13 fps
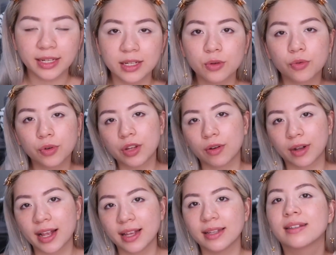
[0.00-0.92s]
但是如果你有
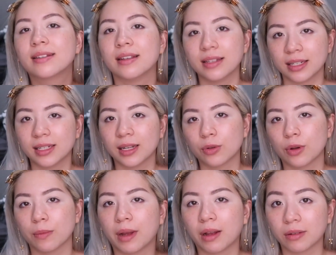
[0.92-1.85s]
看《神奇小
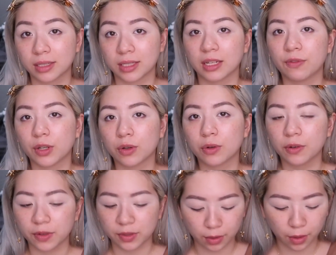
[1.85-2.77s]
卷毛》Steven
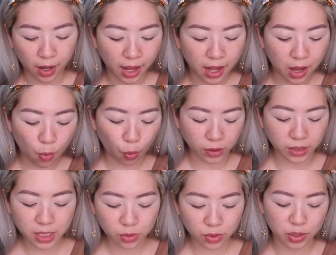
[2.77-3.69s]
Universe 的话，我
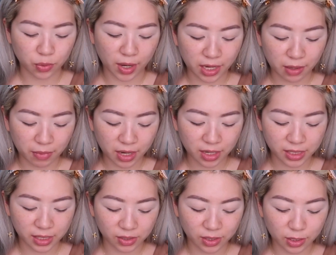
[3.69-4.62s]
自己最喜欢里面的
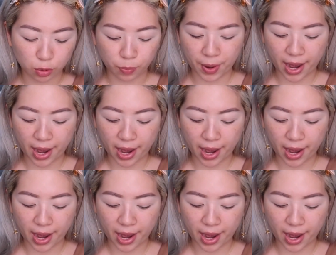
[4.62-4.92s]
角色叫做